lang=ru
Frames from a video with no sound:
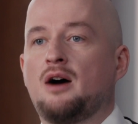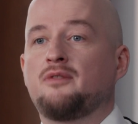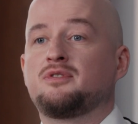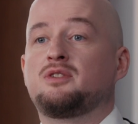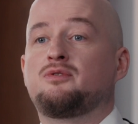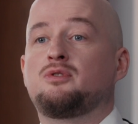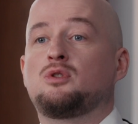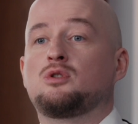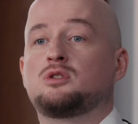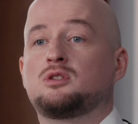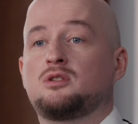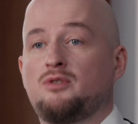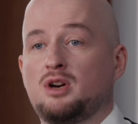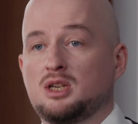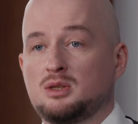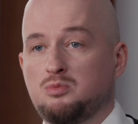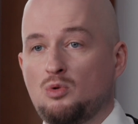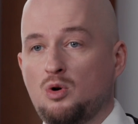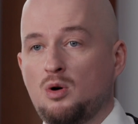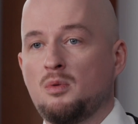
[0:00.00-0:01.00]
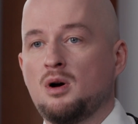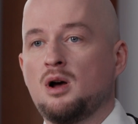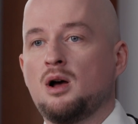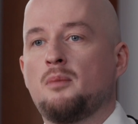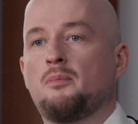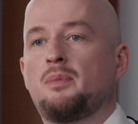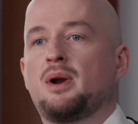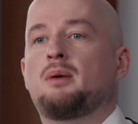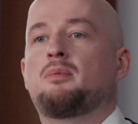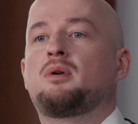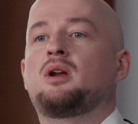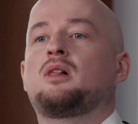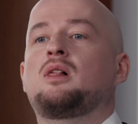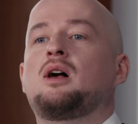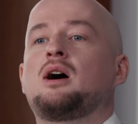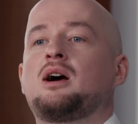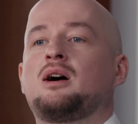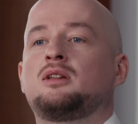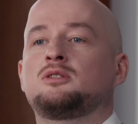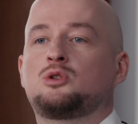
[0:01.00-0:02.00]
а в 1998
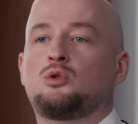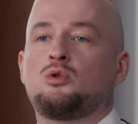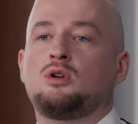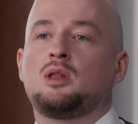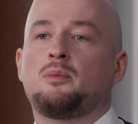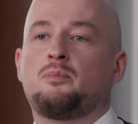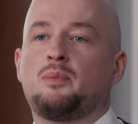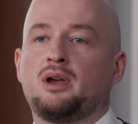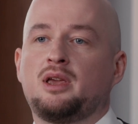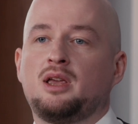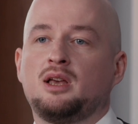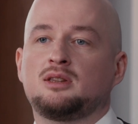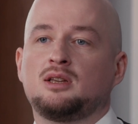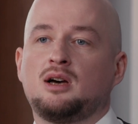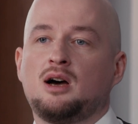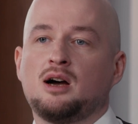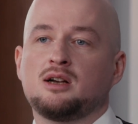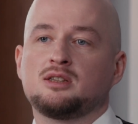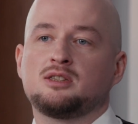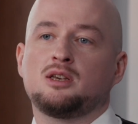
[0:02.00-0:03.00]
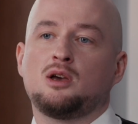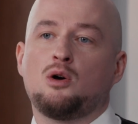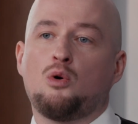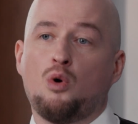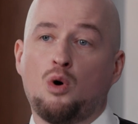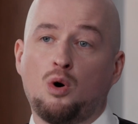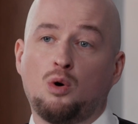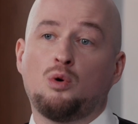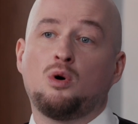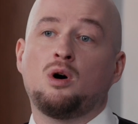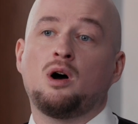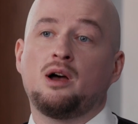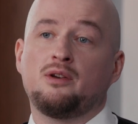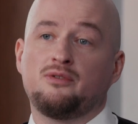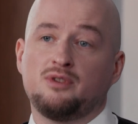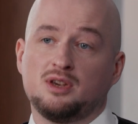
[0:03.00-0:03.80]
приобрела контрольный пакет акций ООО